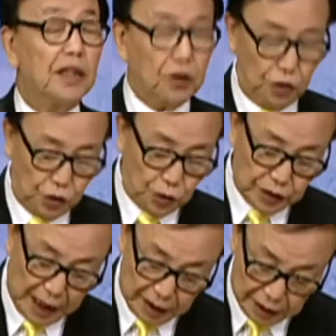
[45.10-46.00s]
지의 그
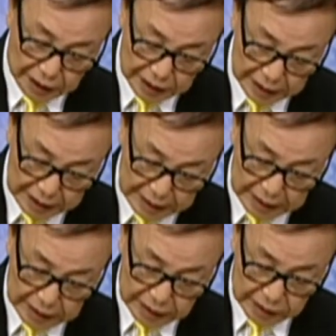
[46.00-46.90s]
교장을
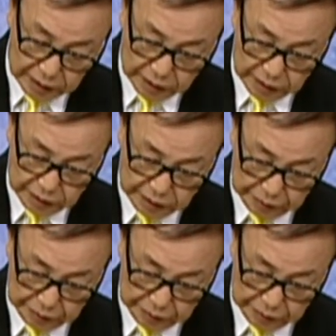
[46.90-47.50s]
그